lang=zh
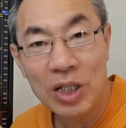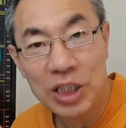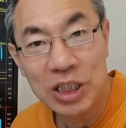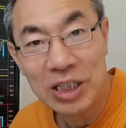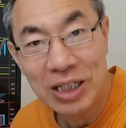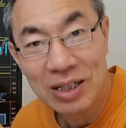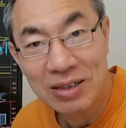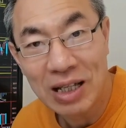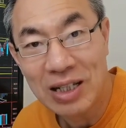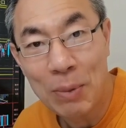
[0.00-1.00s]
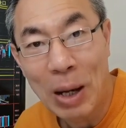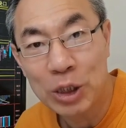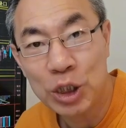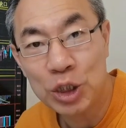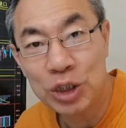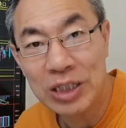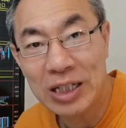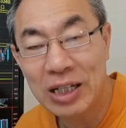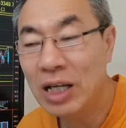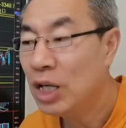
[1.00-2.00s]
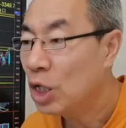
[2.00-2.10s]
经济的三驾马车之一，